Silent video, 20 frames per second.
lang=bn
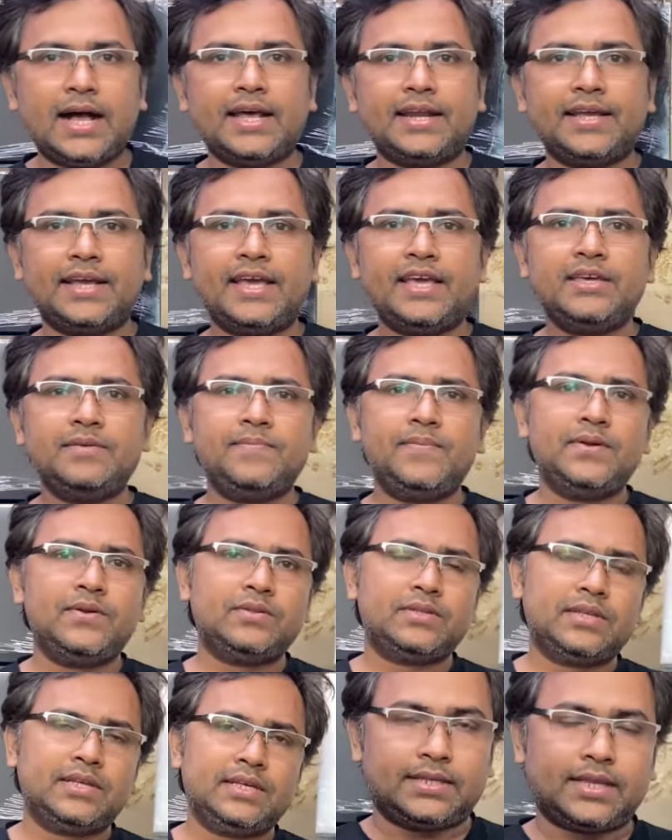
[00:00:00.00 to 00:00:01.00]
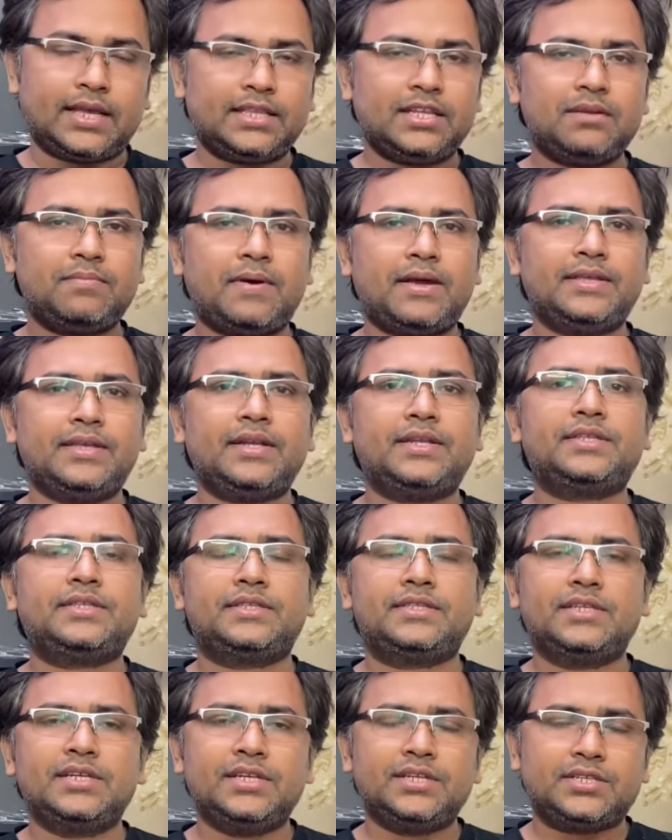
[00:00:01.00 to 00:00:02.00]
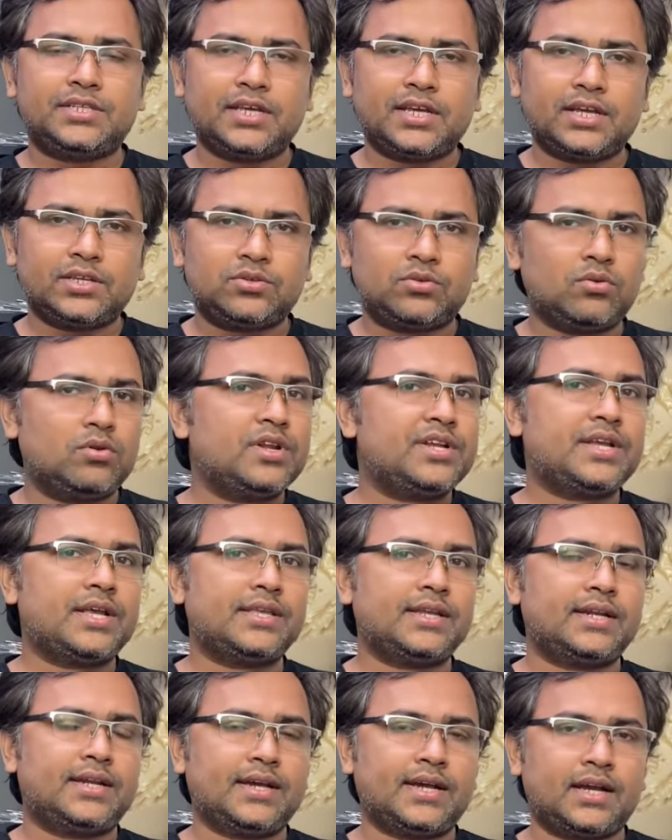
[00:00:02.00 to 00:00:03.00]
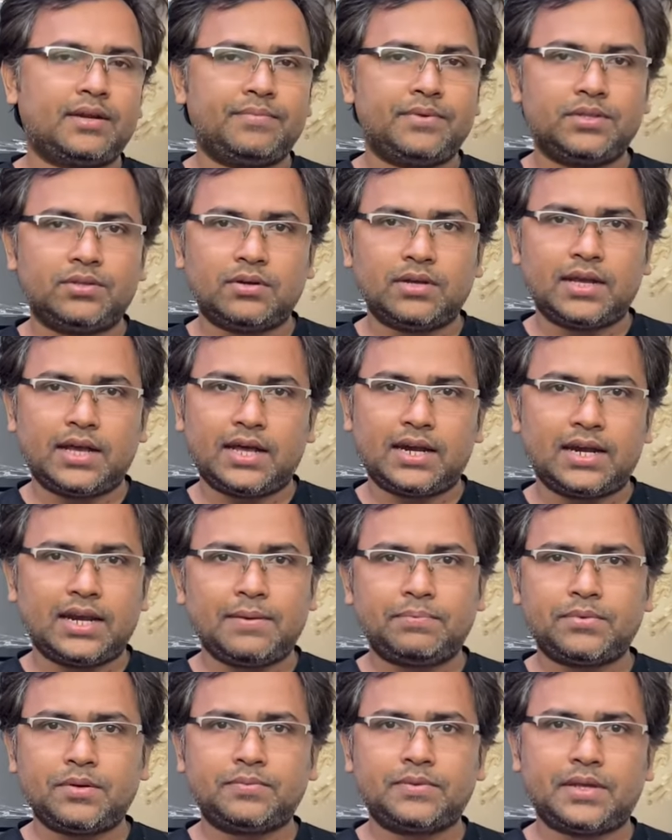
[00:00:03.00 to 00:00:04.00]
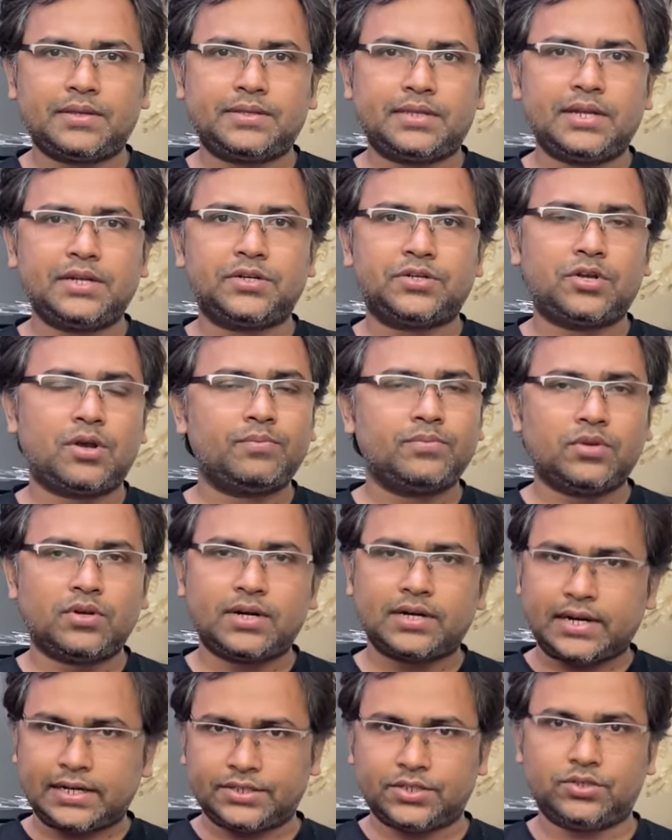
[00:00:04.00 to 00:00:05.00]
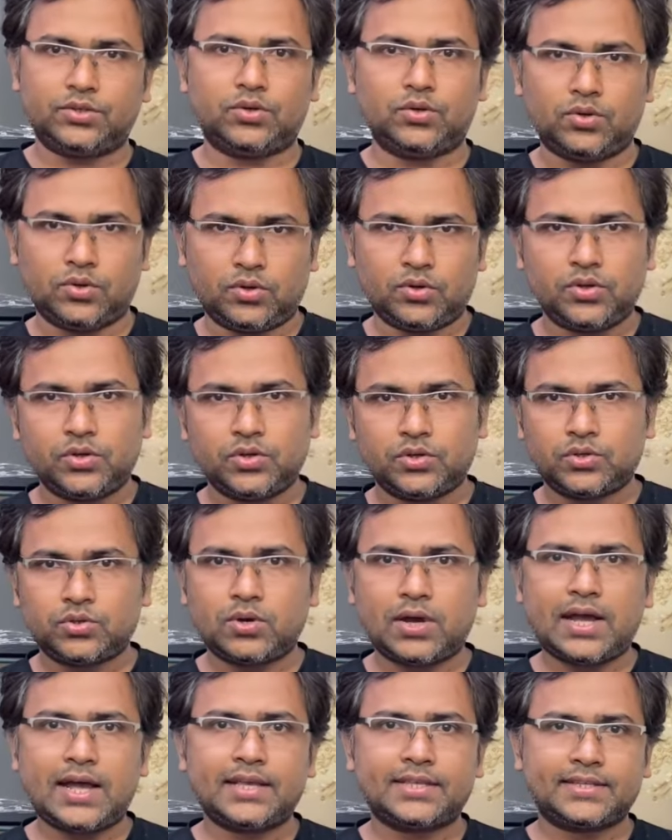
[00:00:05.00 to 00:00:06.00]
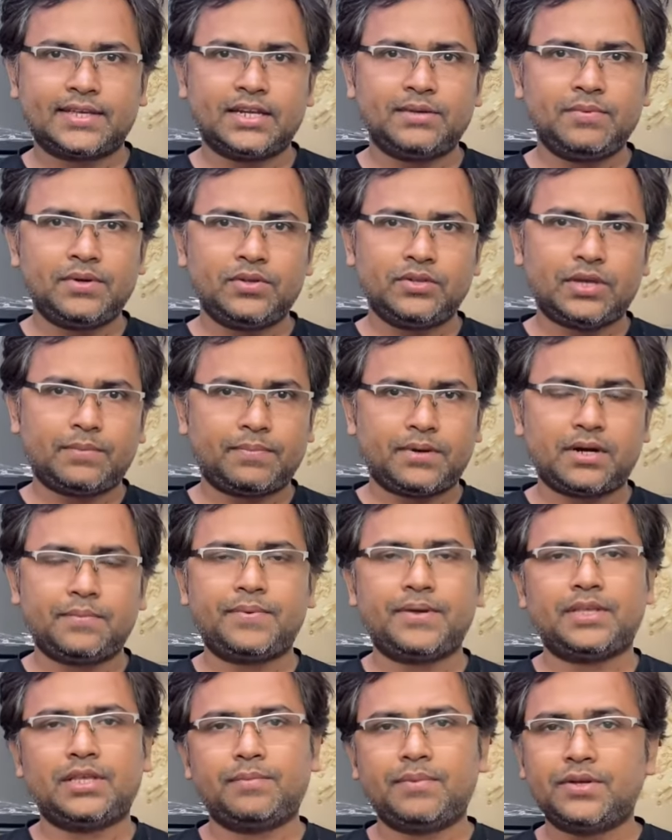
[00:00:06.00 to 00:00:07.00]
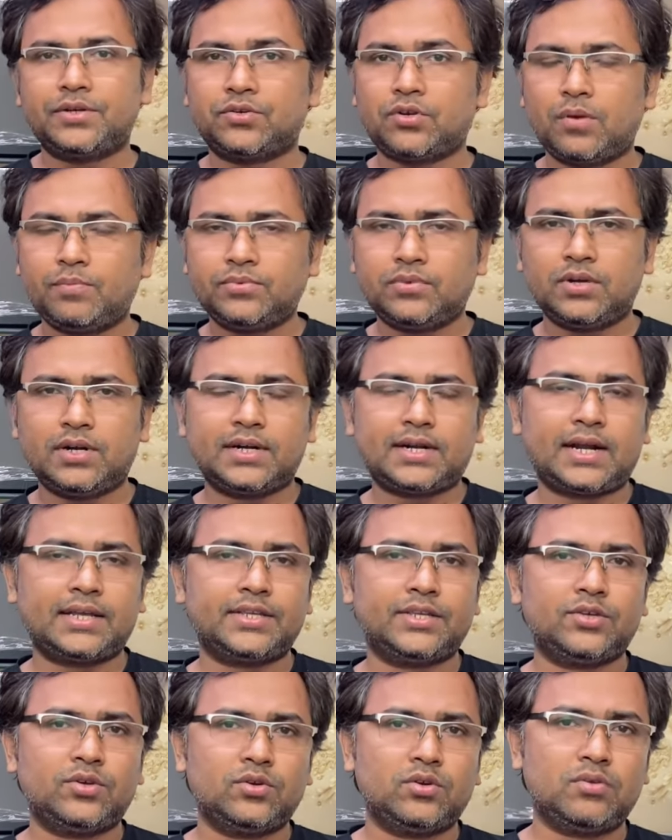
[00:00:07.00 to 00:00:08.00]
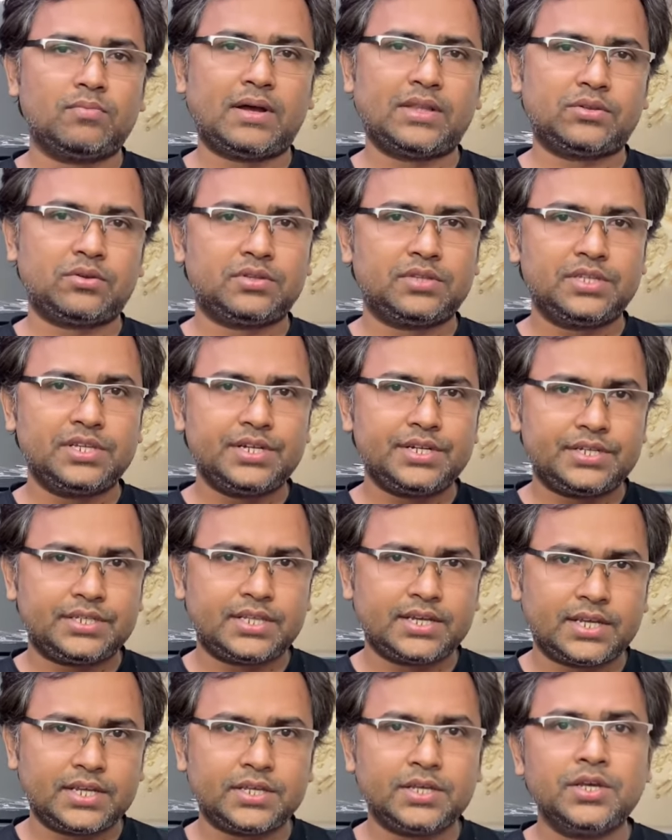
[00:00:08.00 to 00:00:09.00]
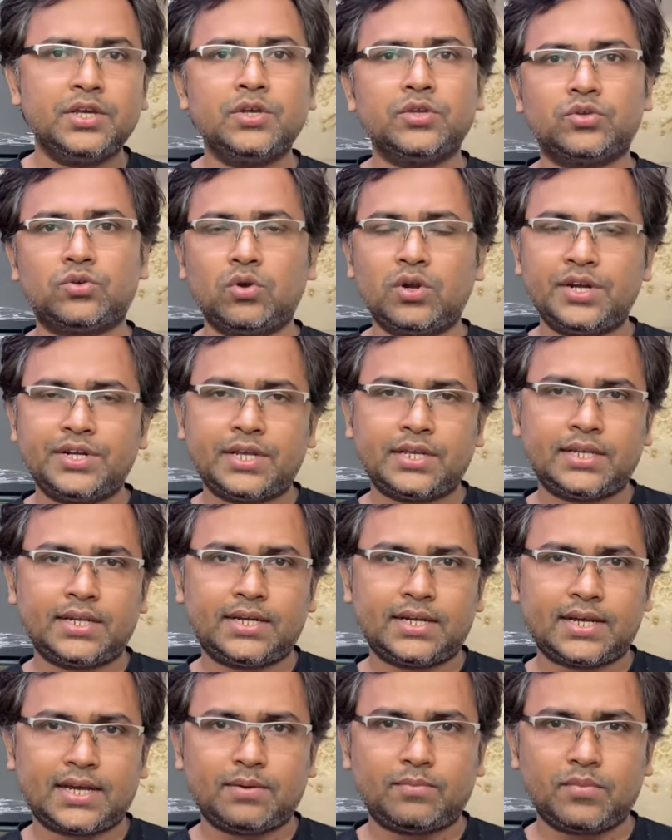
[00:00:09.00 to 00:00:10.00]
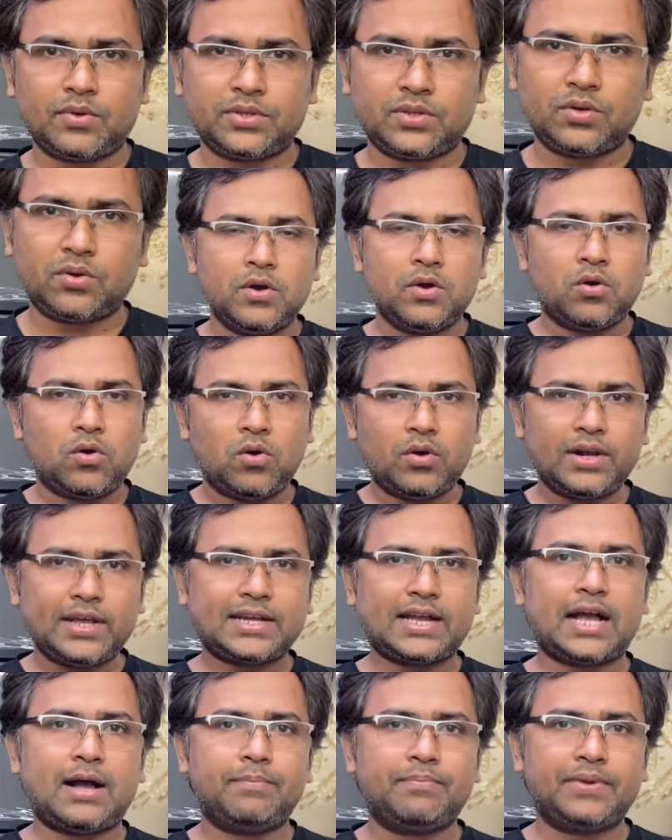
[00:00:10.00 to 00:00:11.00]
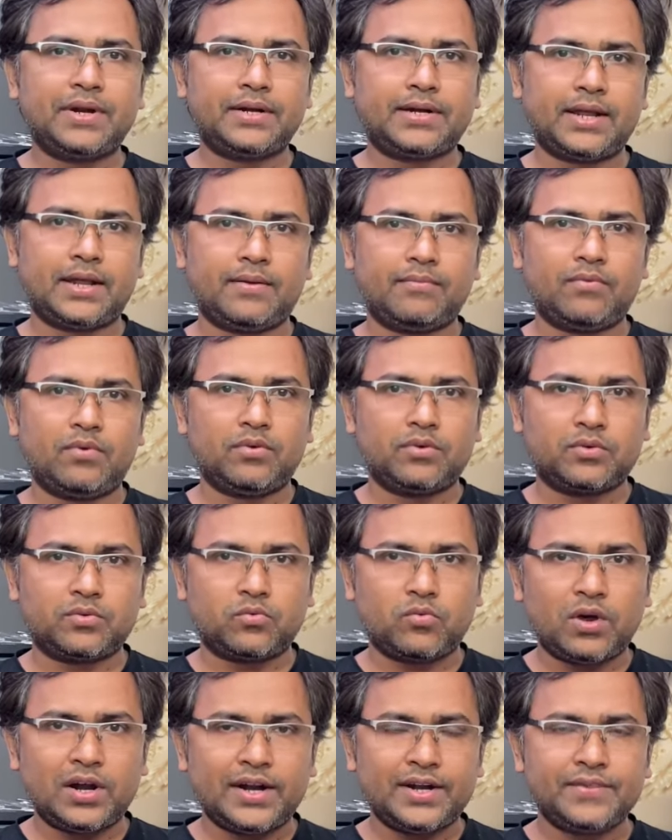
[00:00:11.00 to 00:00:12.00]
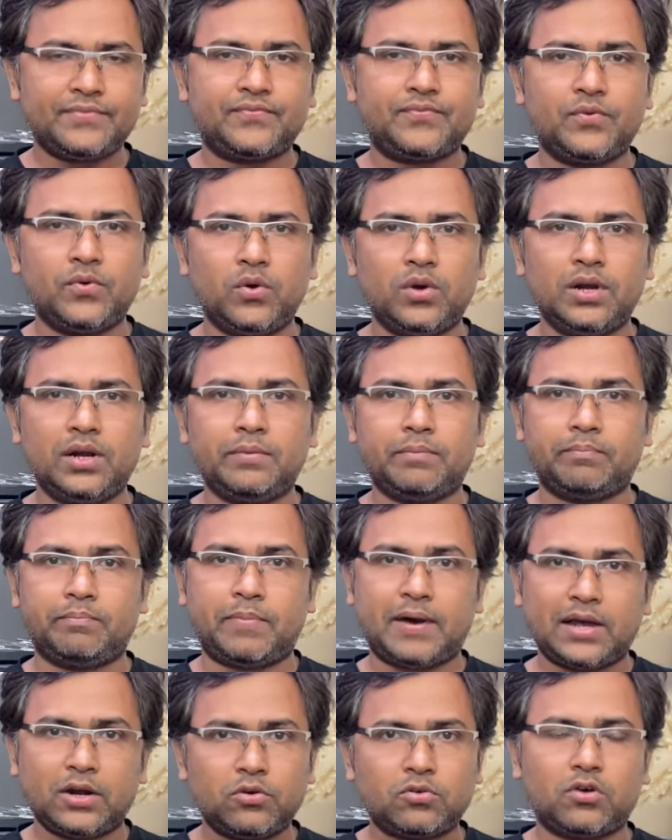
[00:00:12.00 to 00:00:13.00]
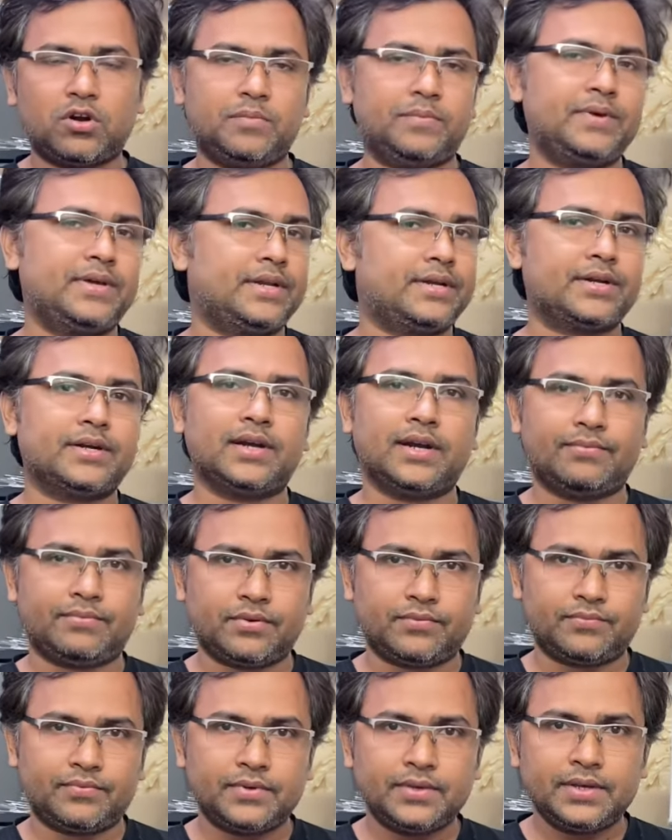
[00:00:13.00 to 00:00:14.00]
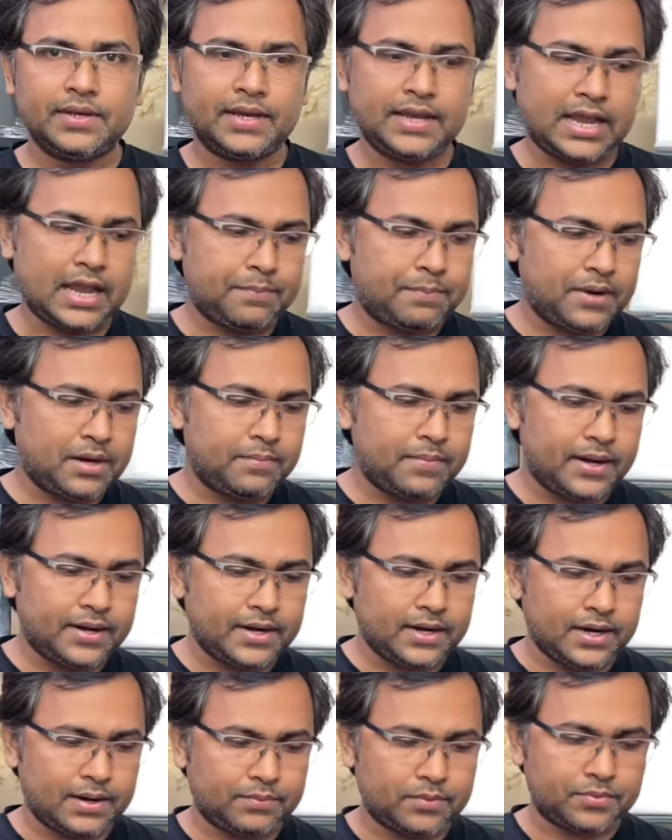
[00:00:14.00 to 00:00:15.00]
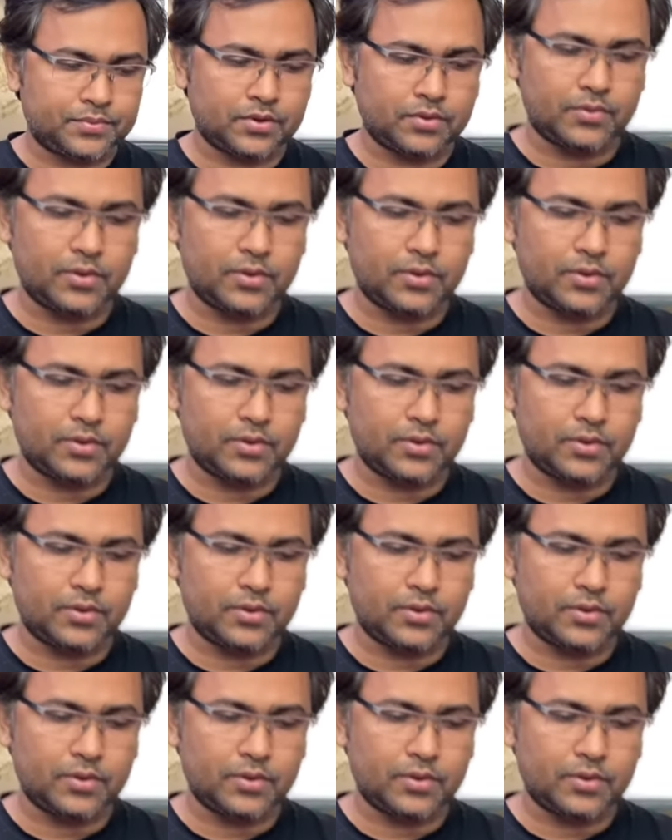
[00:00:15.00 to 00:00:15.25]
আর এই ভিডিওতে যাদের বাজেট তিরিশ থেকে চল্লিশ হাজার টাকার ভিতরে আর ল্যাপটপ চাচ্ছেন সব ধরনের কাজের জন্য সো আজকের ভিডিওতে আপনারা পেয়ে যাবেন সব ধরনের কাজের জন্য মাত্র তিরিশ থেকে চল্লিশ হাজার টাকার মধ্যে অনেক আপগ্রেড এবং কোয়ালিটিফুল ভালো কনফিগারেশন ল্যাপটপ অ্যাপেল ব্র্যান্ডের ল্যাপটপ সহ